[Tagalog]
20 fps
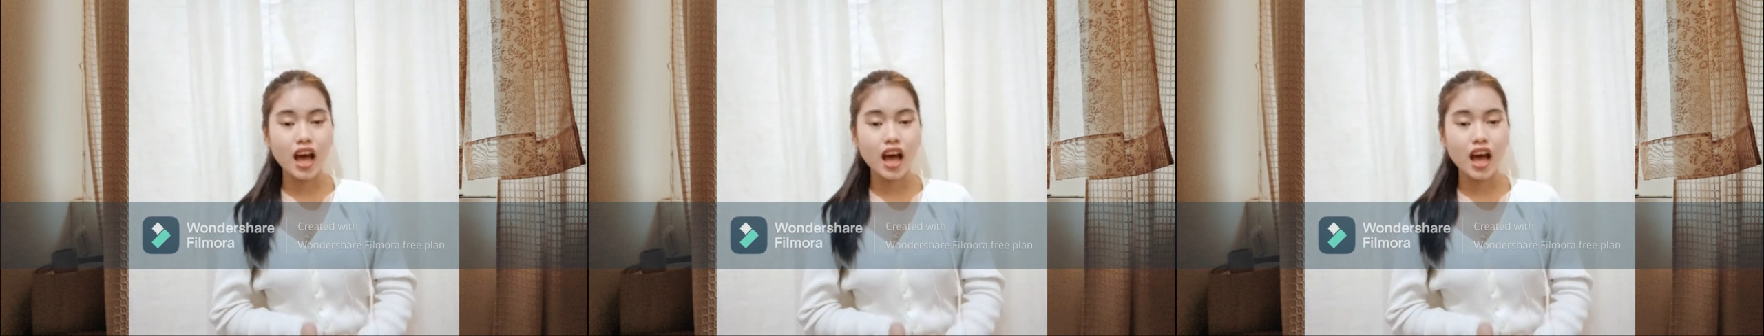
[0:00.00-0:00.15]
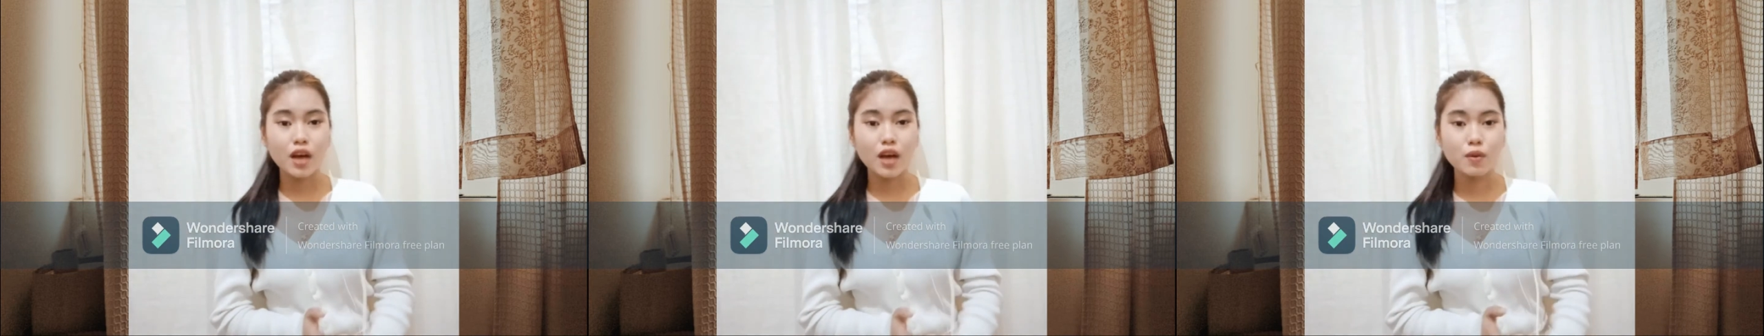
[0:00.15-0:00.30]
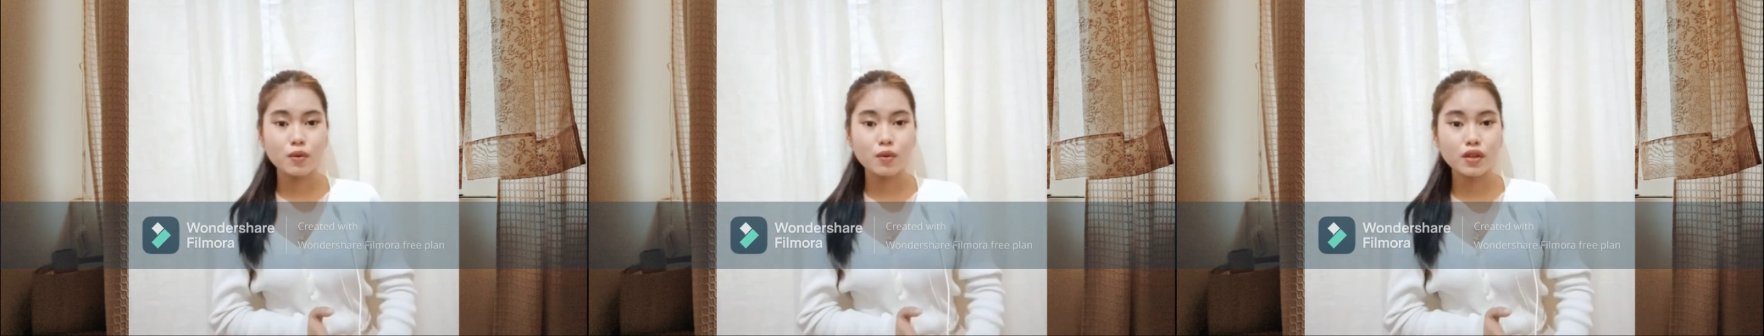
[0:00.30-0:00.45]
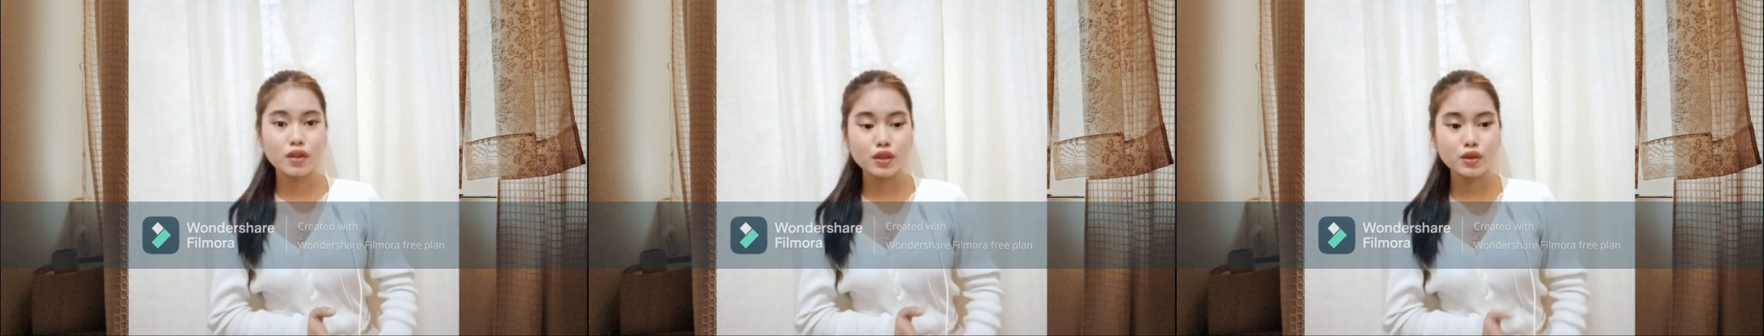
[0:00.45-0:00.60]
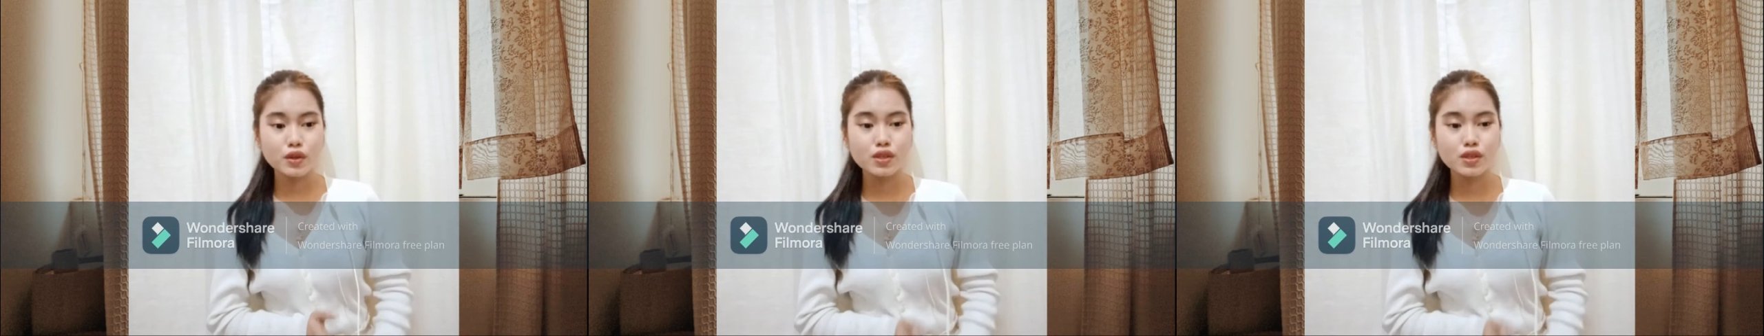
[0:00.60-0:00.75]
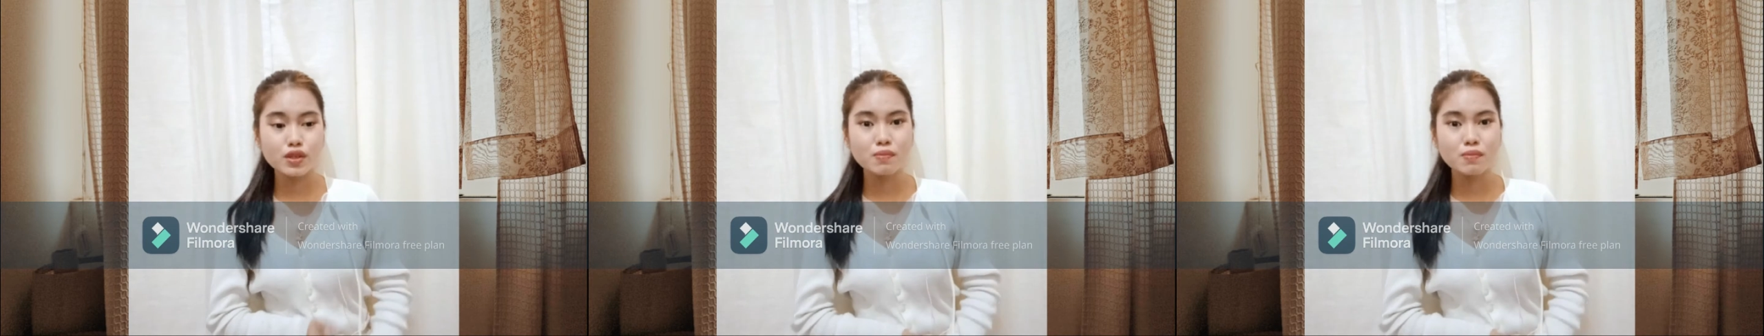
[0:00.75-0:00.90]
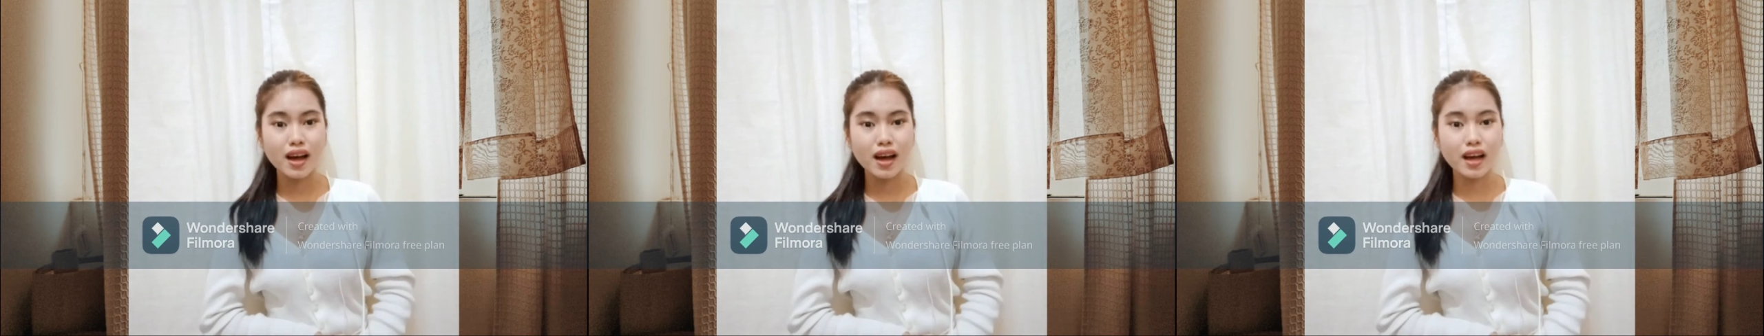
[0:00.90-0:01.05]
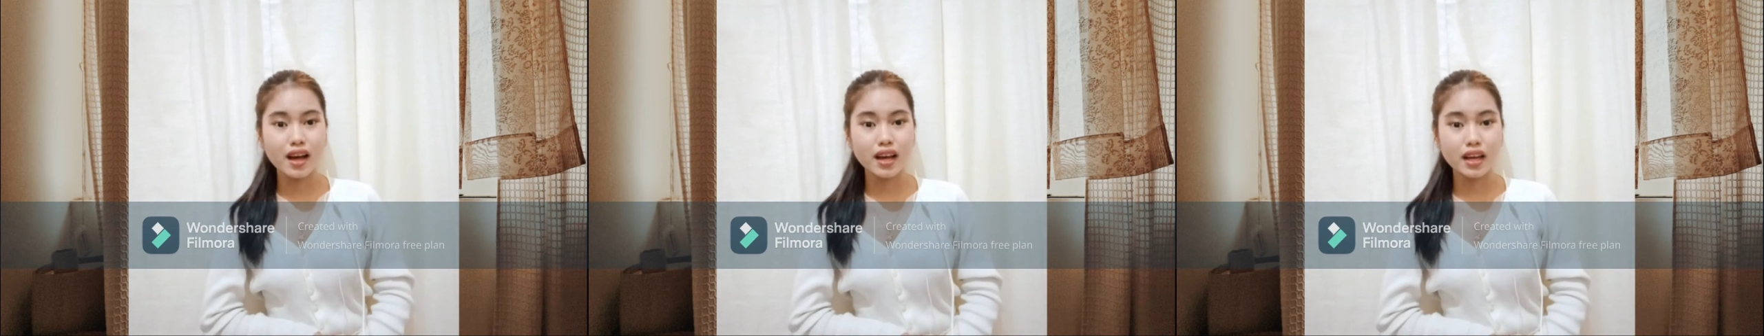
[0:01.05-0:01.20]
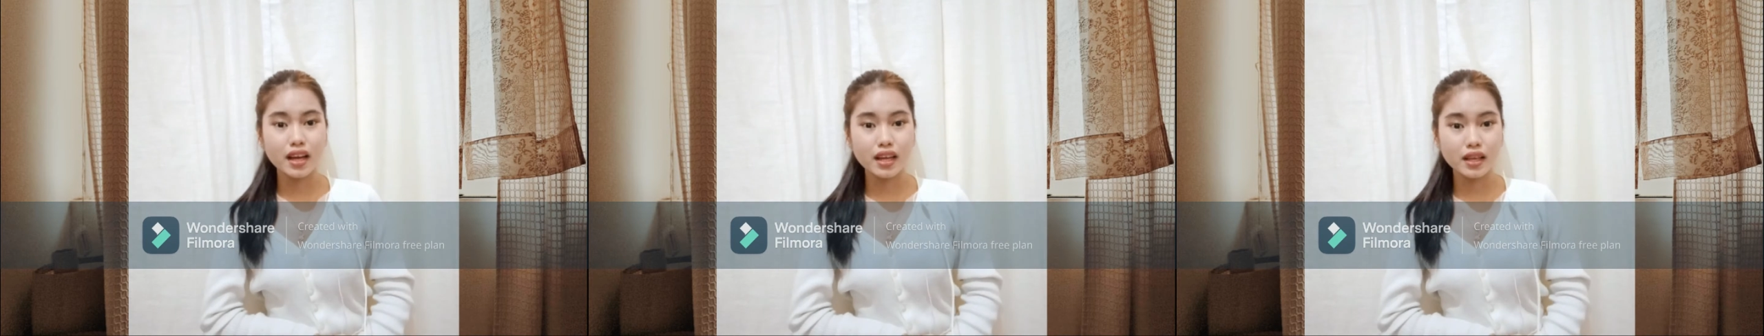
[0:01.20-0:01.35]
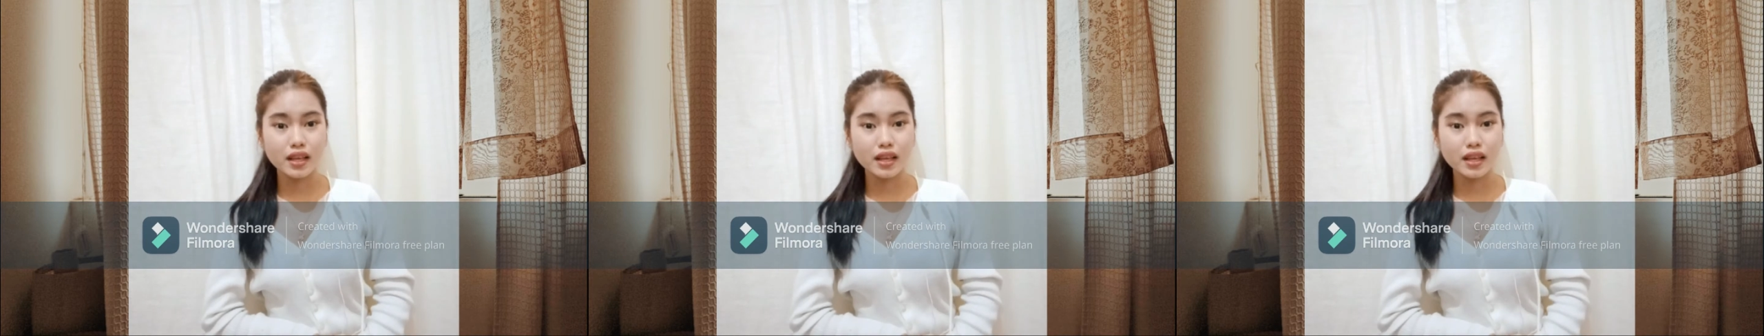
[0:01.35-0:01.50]
I will use
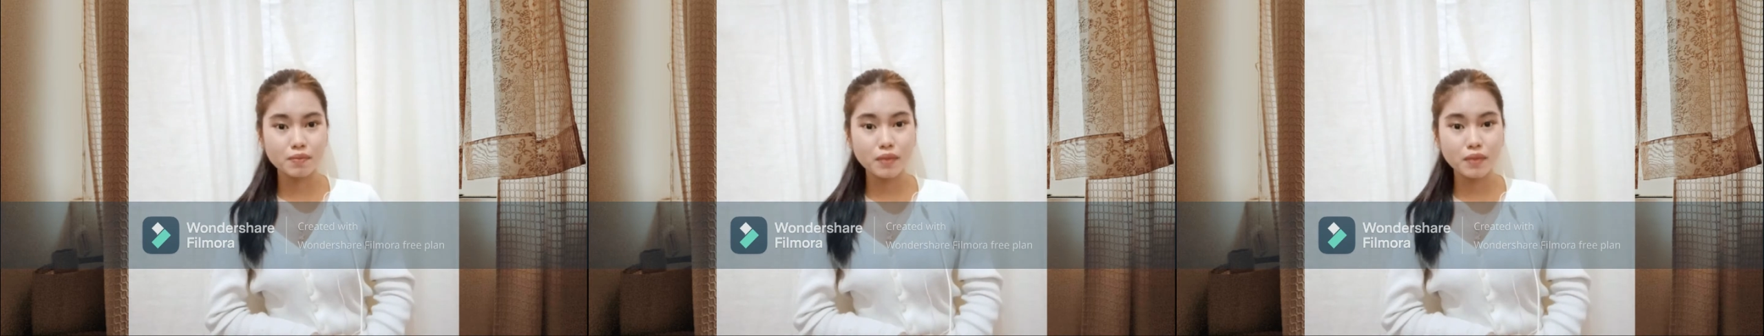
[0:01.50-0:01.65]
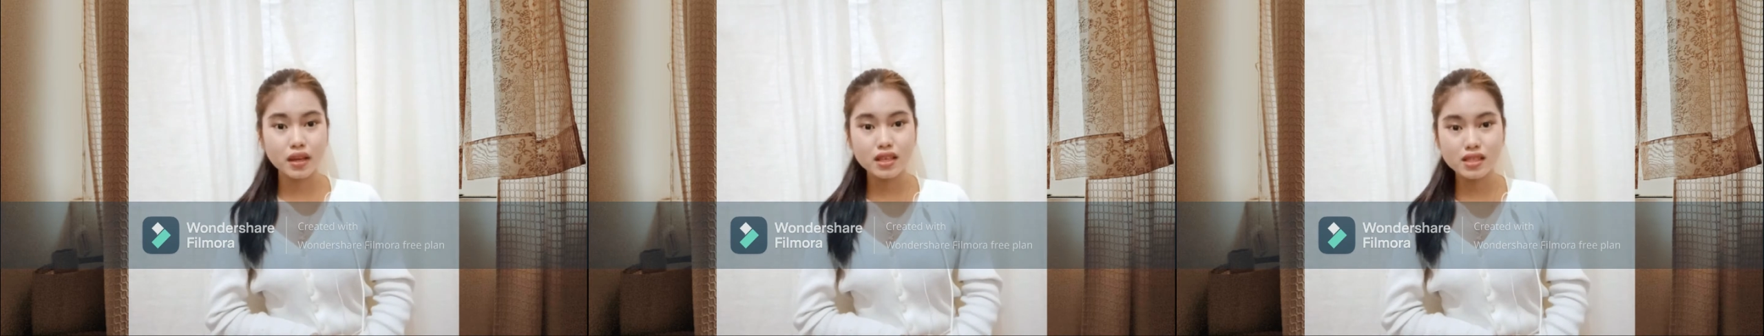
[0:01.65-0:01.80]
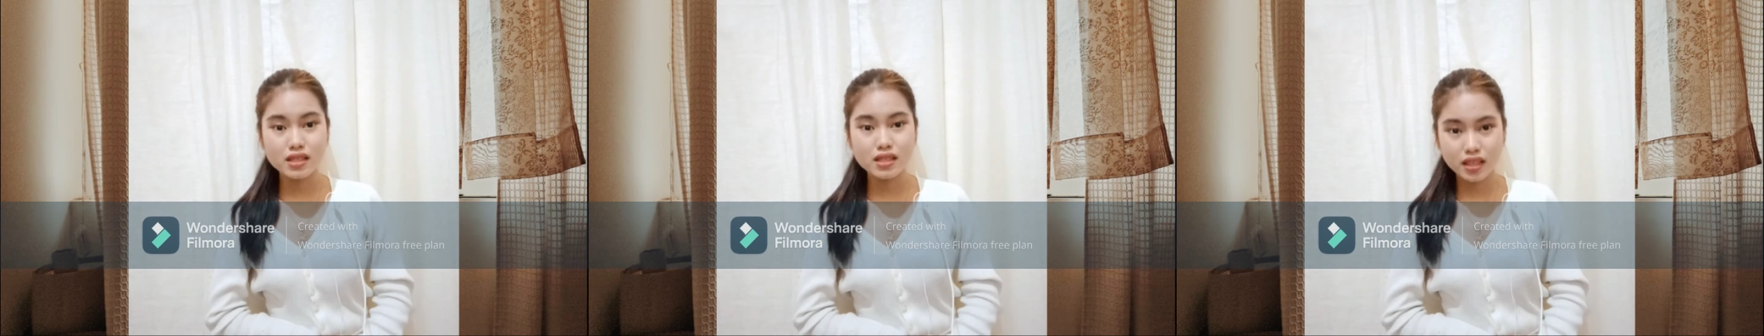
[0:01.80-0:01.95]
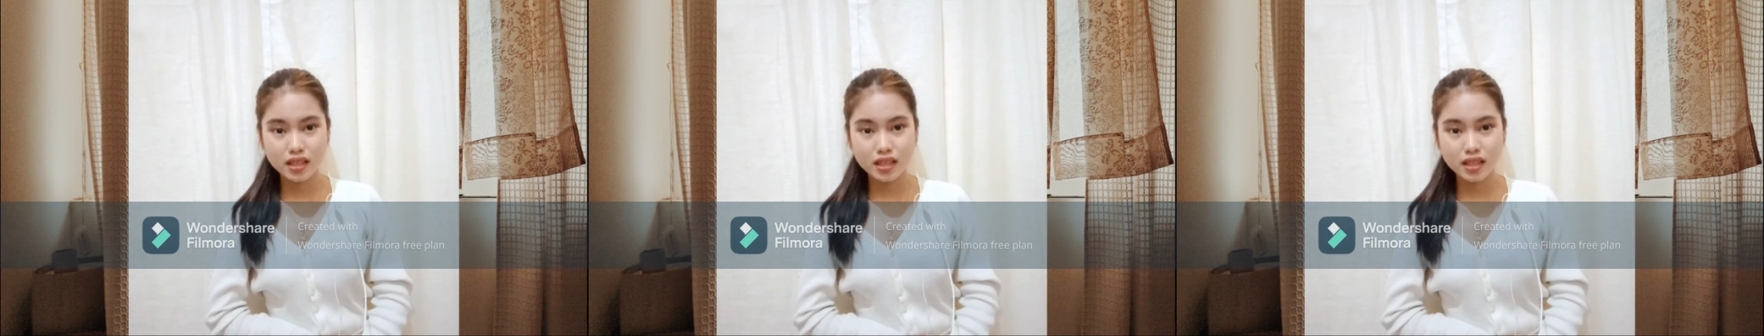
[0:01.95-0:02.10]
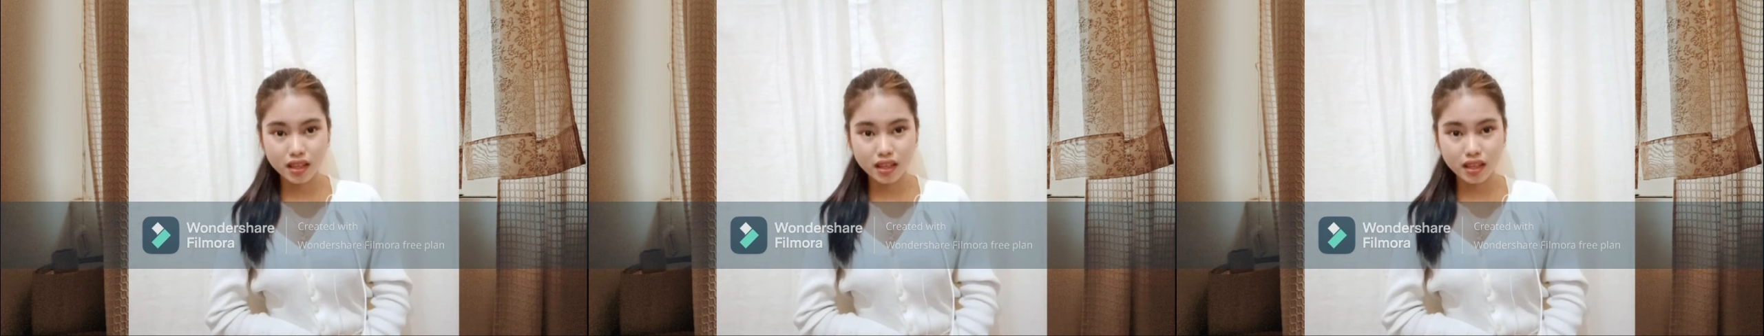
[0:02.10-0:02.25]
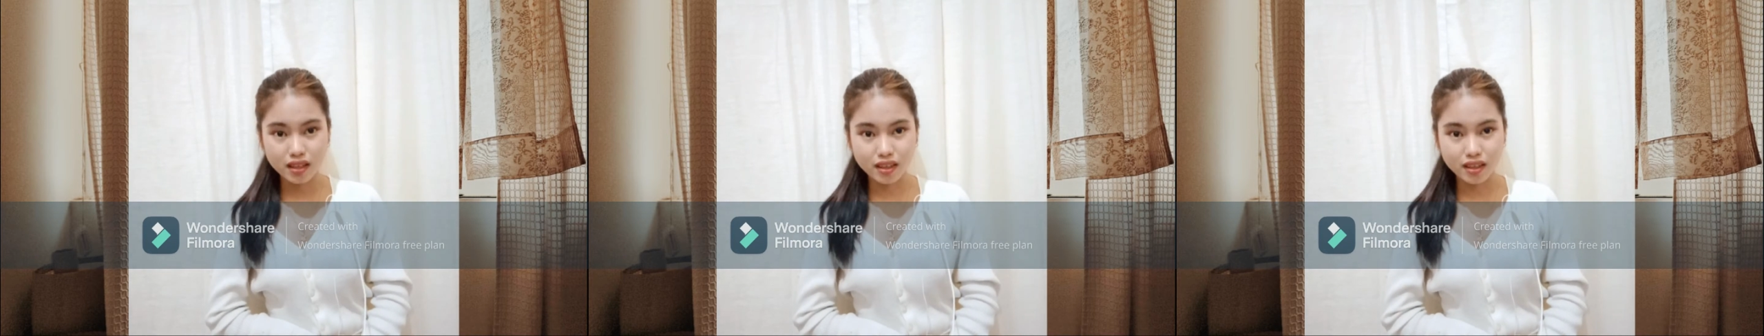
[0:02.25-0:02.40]
my basic